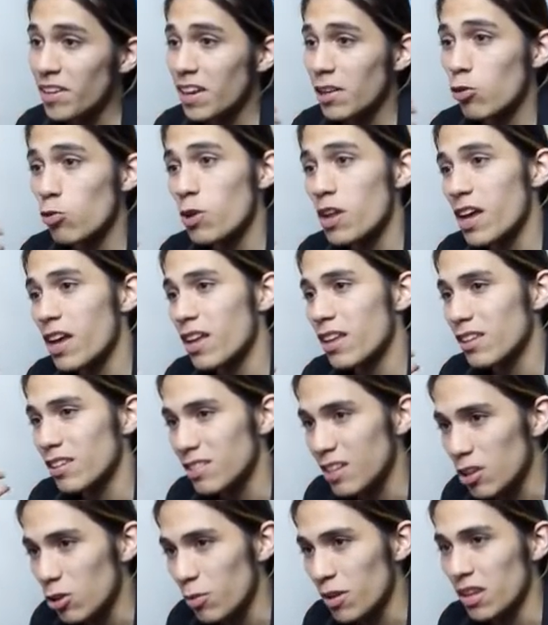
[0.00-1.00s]
No parece que estuviera
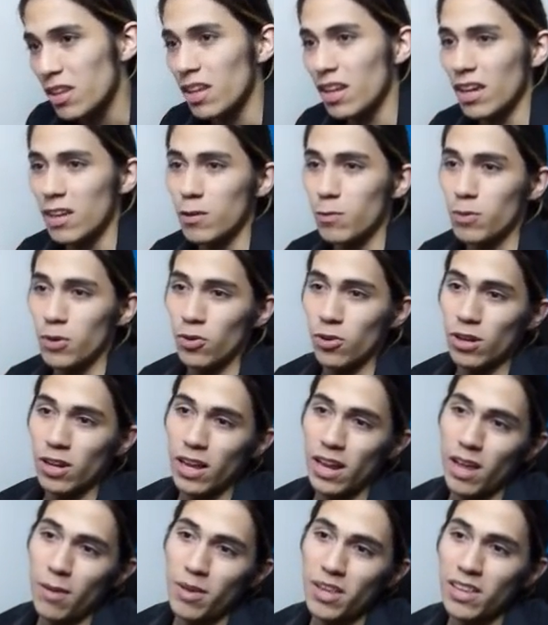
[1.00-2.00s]
diciendo mentiras, pero
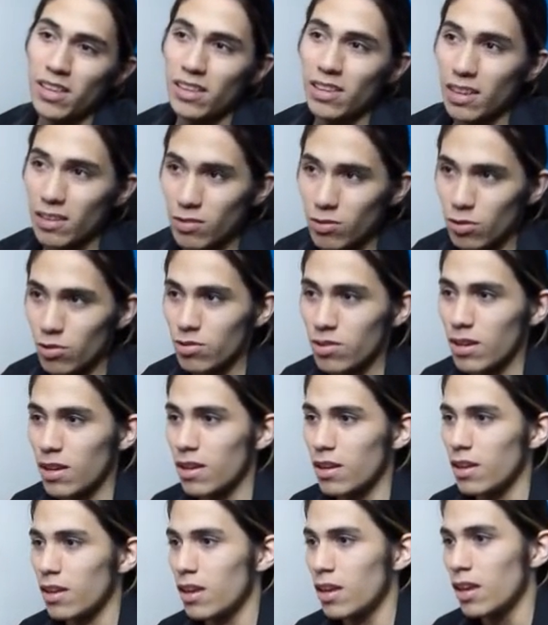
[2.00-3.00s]
claramente está
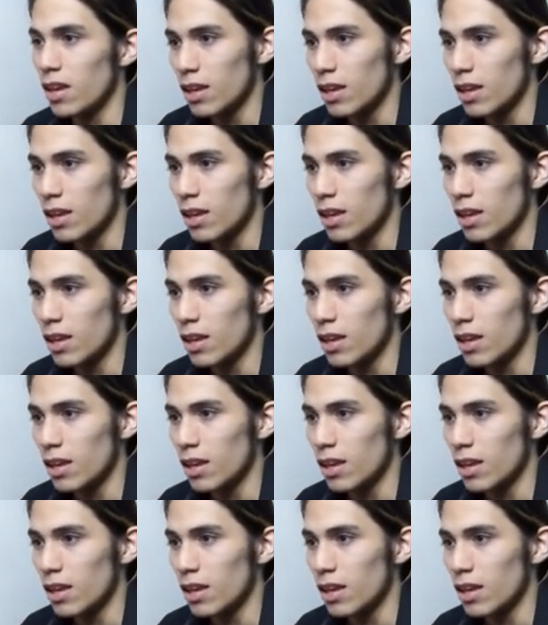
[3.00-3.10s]
ansiosa.